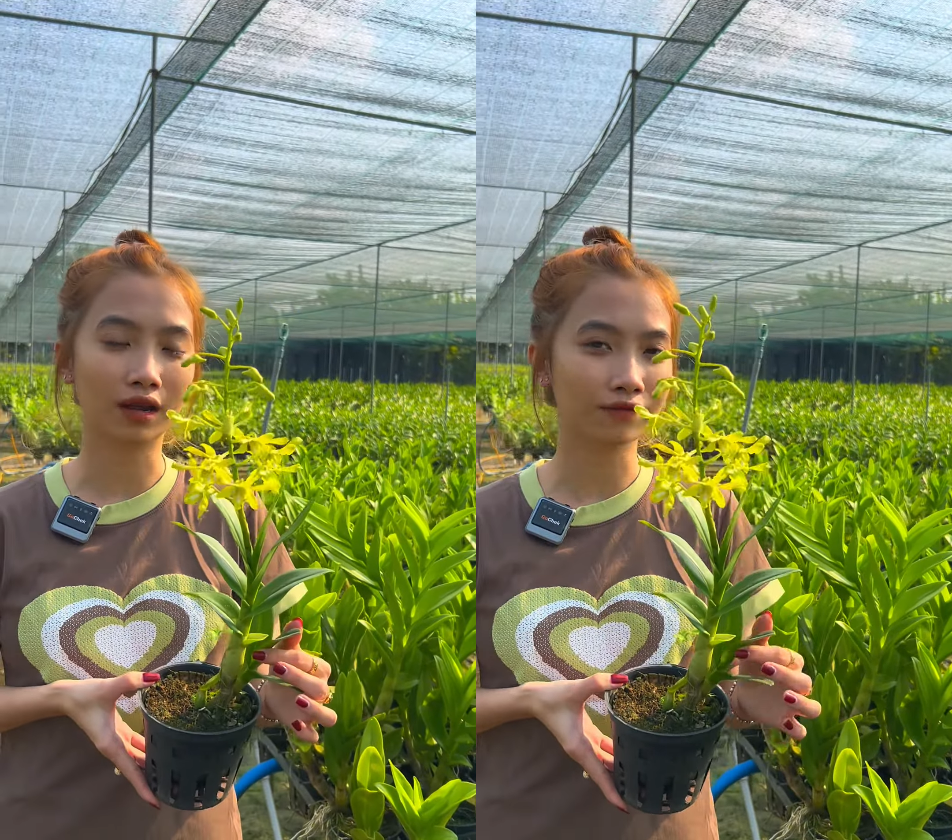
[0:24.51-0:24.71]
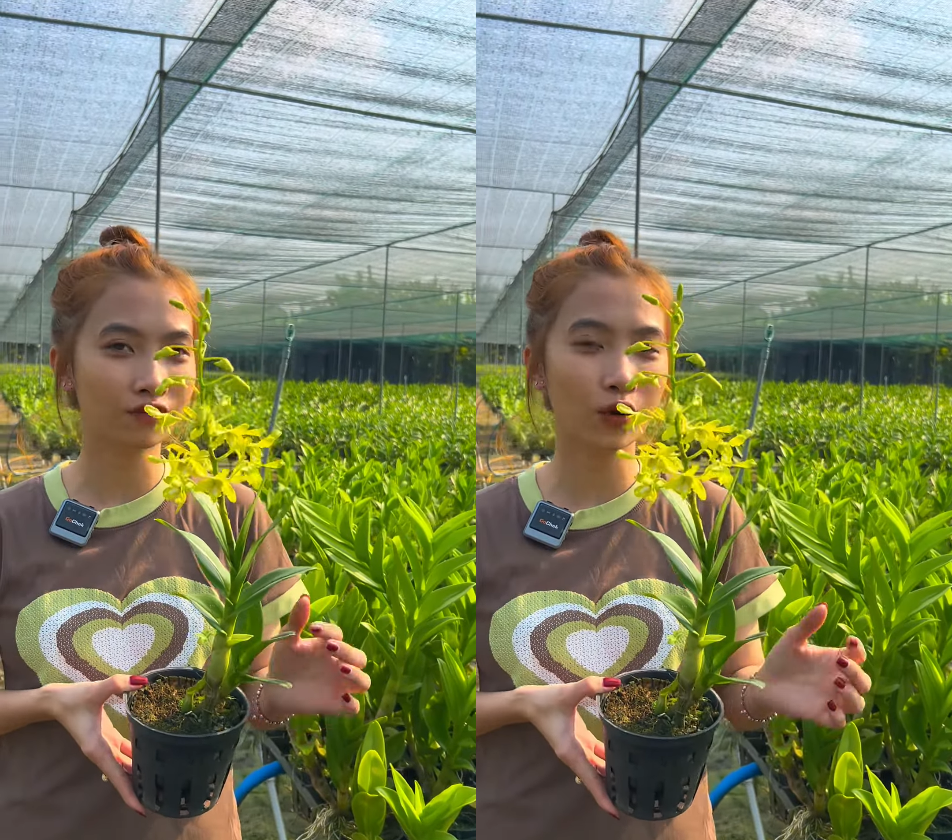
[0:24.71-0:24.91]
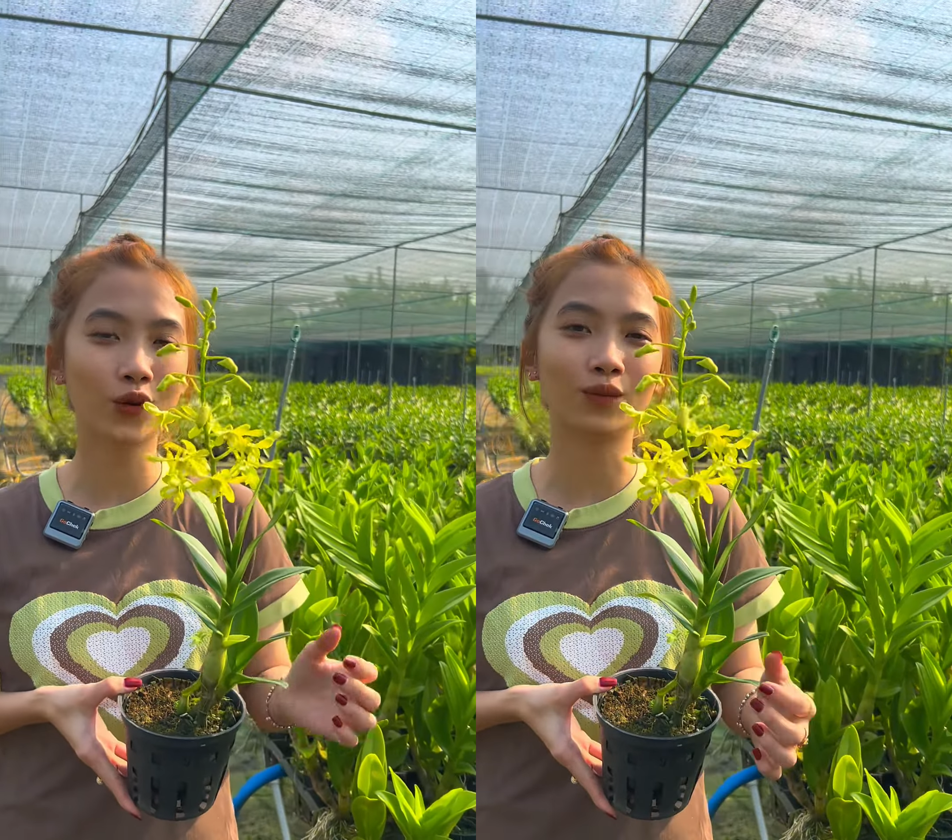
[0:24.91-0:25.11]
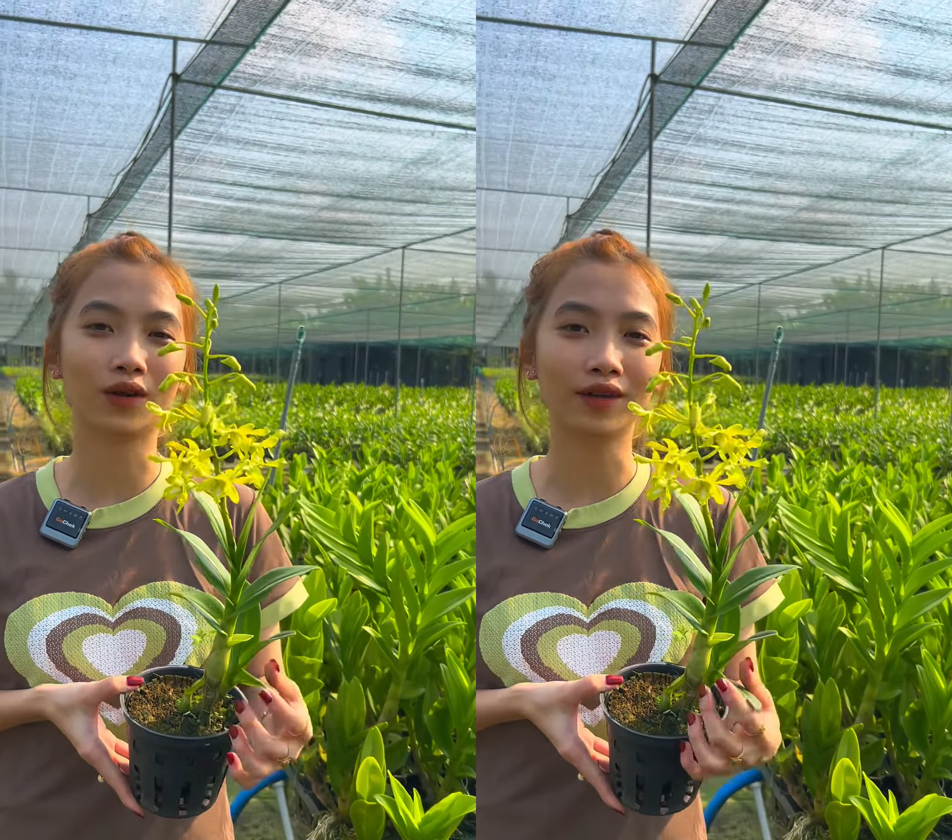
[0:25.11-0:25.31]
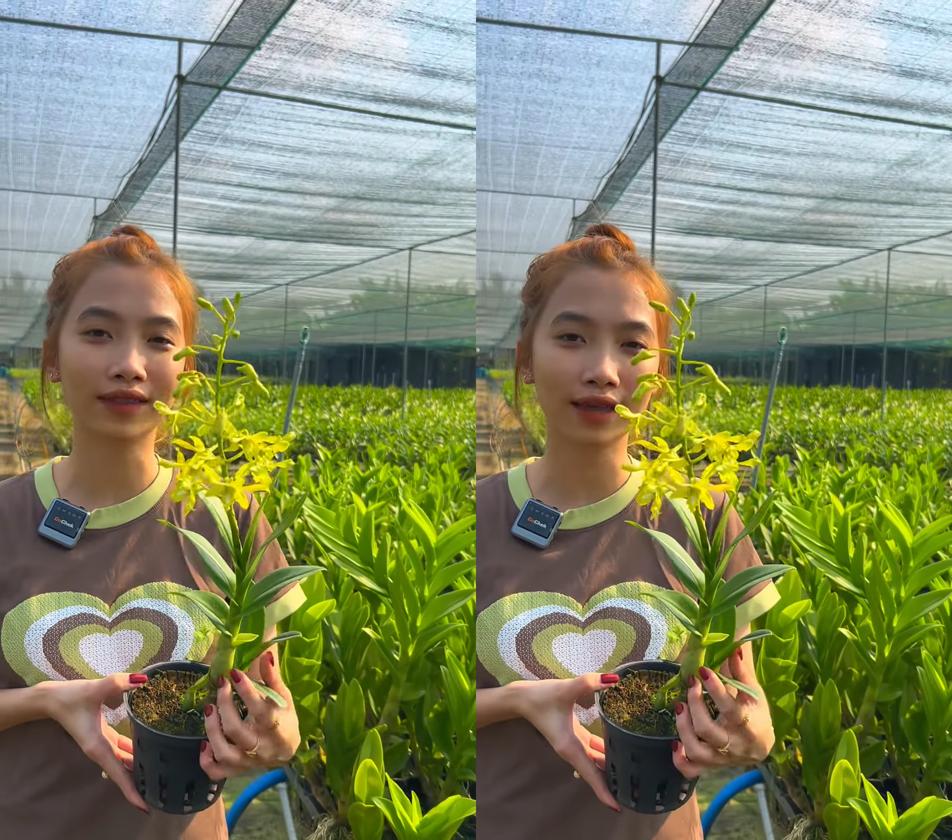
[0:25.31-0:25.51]
rồi, vô
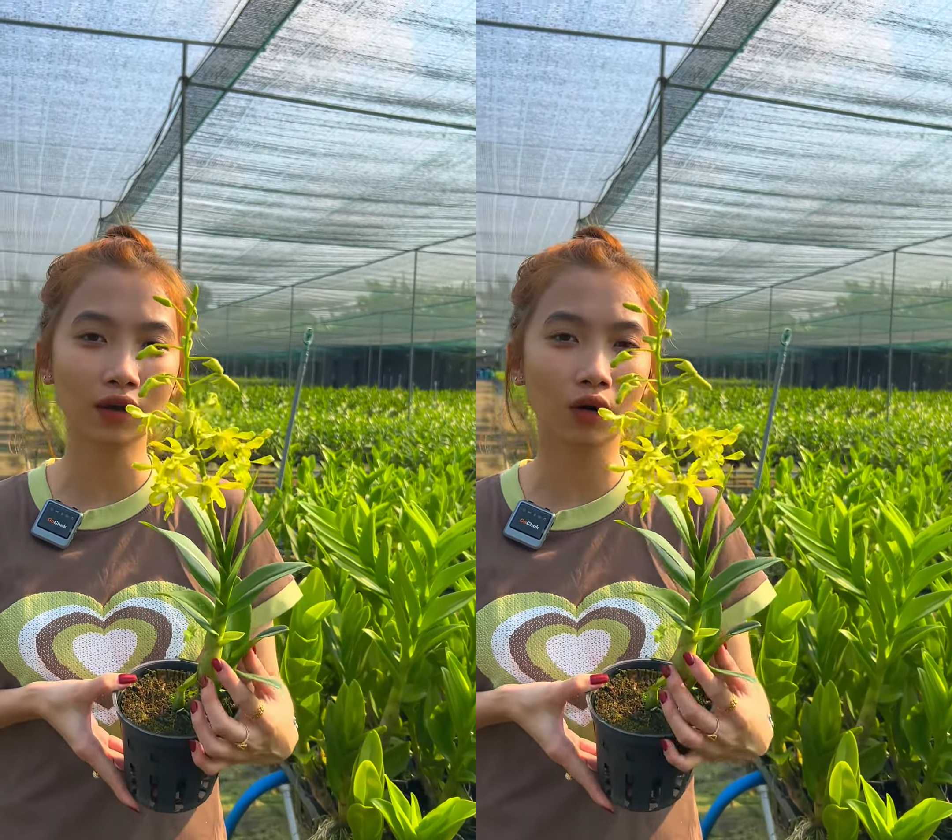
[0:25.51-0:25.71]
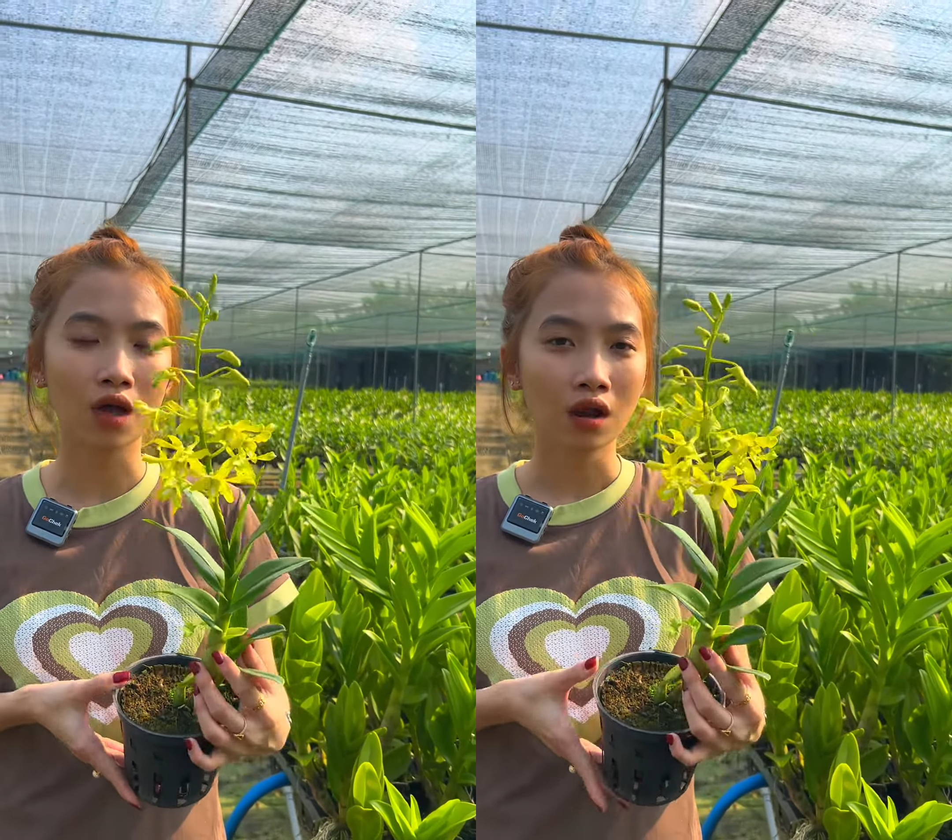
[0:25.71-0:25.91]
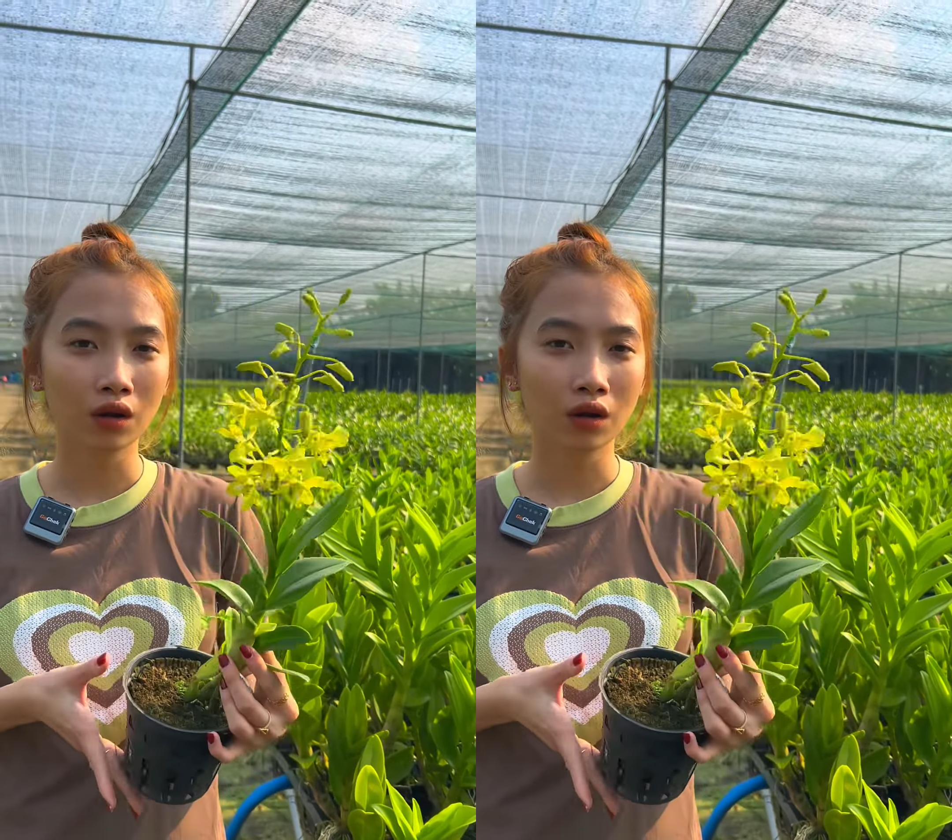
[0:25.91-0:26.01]
cùng nổi tiếng luôn,